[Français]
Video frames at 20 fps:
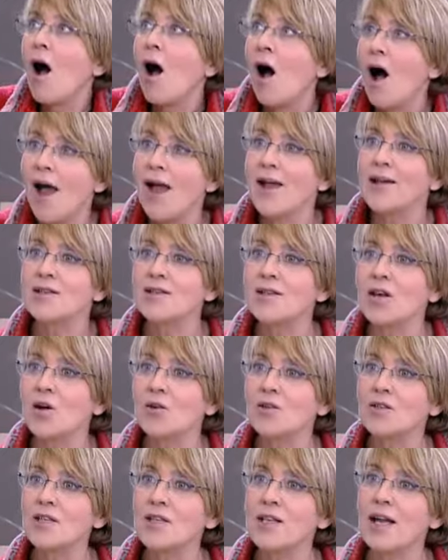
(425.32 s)

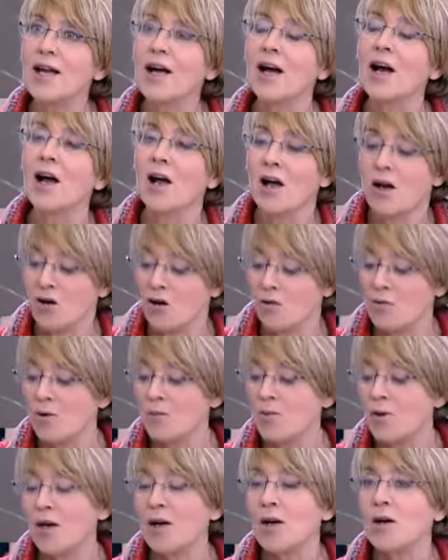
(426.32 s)
extraordinaire. Quand
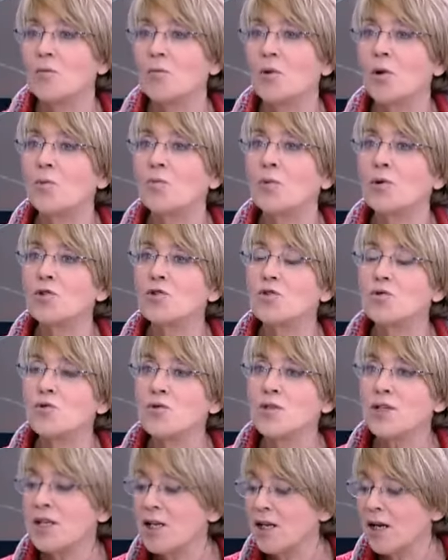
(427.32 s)
même,
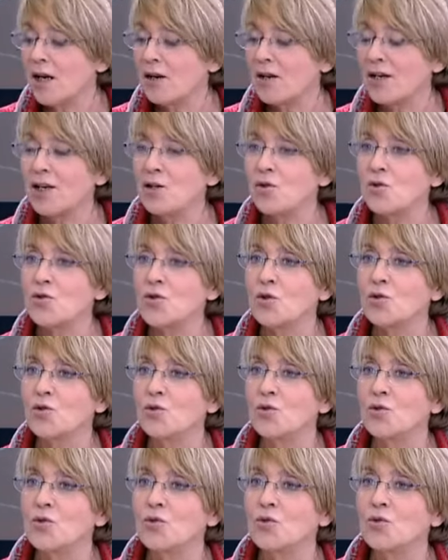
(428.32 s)
pensons-y, à quelques heures
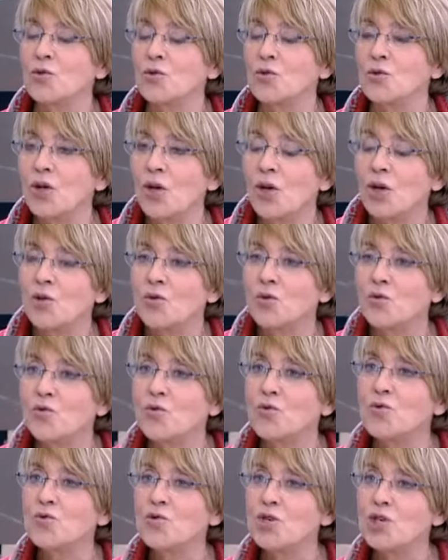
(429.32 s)
de, de,
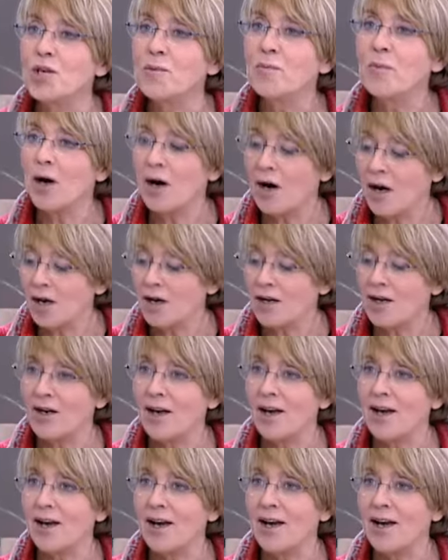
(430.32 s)
Fukushima, elle,